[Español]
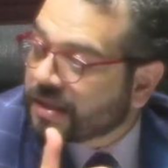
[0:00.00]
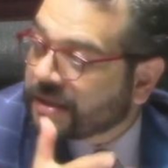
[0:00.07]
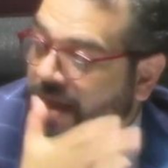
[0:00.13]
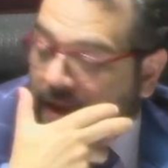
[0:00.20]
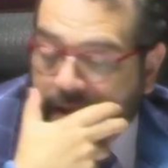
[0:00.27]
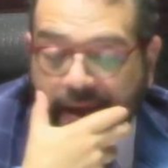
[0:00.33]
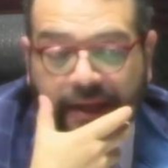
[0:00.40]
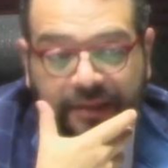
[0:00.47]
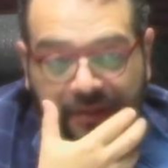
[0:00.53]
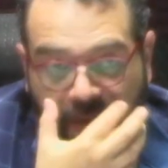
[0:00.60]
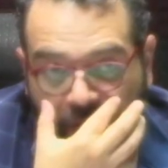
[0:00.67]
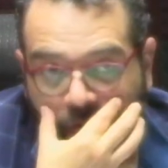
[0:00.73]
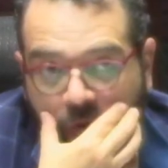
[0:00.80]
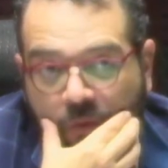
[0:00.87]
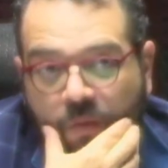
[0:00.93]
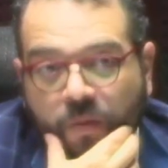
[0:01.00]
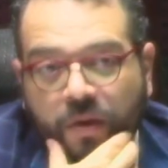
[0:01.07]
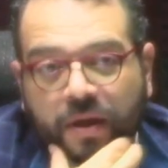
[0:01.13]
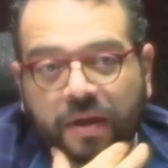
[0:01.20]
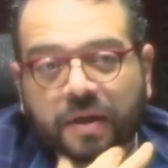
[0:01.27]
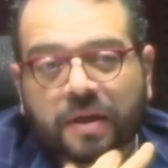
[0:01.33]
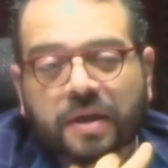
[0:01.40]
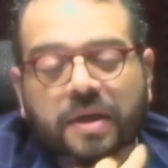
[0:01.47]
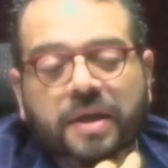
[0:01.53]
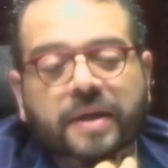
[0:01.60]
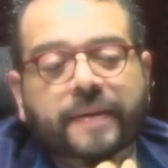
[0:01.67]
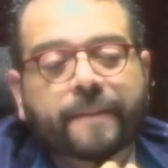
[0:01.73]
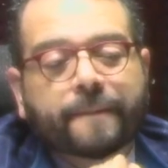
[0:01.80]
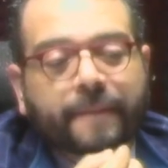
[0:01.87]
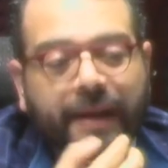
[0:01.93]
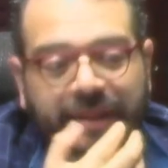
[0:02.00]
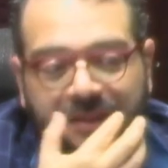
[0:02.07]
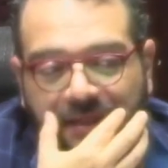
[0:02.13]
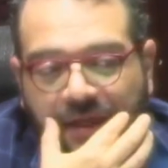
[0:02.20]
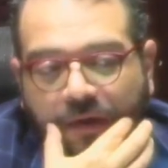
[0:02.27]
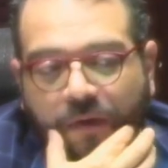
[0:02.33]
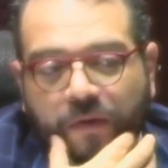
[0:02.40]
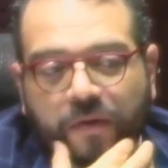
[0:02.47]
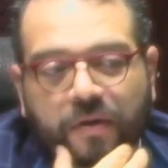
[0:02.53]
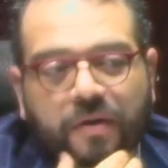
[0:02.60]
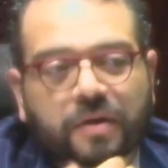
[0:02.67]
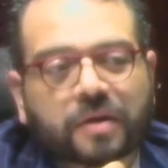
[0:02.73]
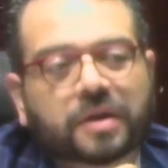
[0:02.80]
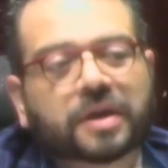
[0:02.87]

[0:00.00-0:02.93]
que está haciendo un buen vacío.